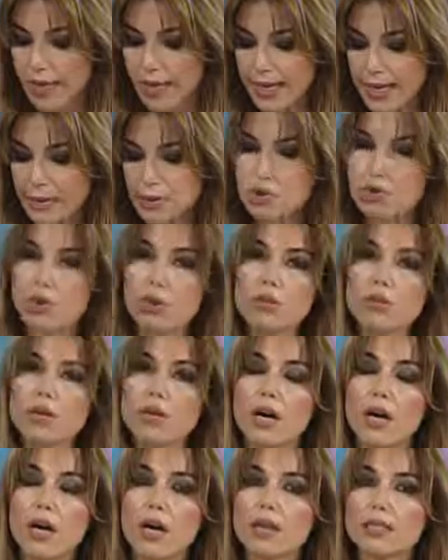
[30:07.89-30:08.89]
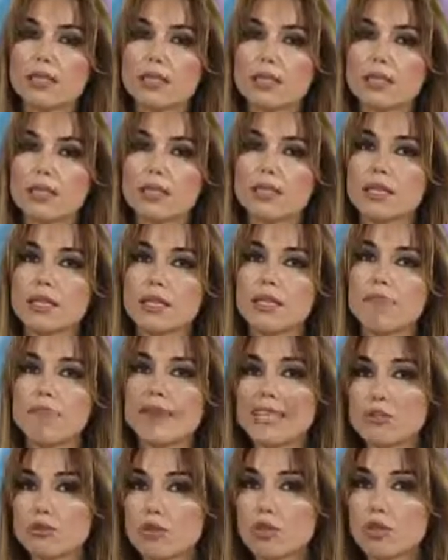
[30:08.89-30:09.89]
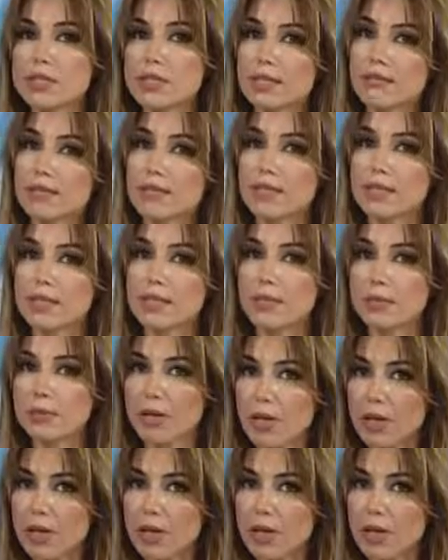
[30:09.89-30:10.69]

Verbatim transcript: en son artık petrol seviyesiyle